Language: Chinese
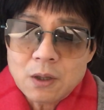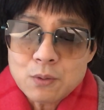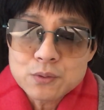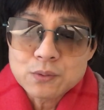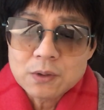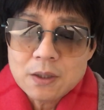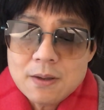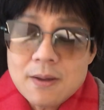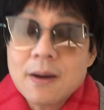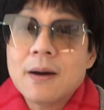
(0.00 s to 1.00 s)
倒数第
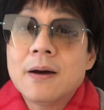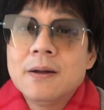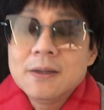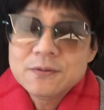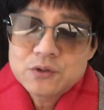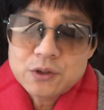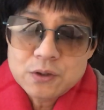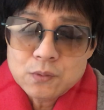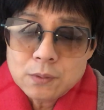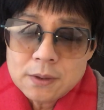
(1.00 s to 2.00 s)
一啊，
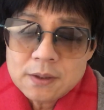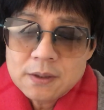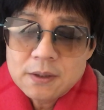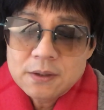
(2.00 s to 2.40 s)
其中呢。